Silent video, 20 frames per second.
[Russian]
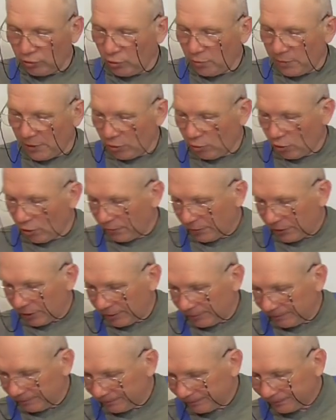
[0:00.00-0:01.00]

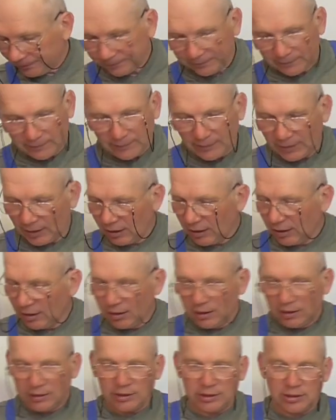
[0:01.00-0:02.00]
упаковки.
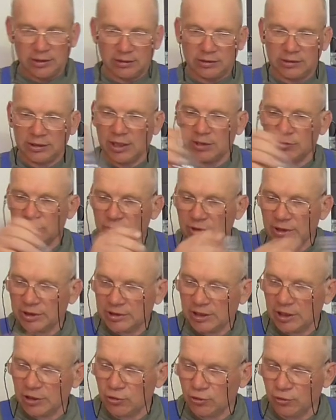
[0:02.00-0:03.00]
Значит, сразу же
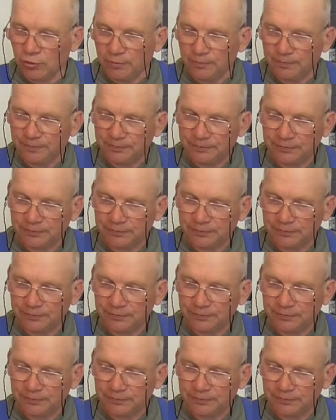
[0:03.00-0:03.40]
расскажу.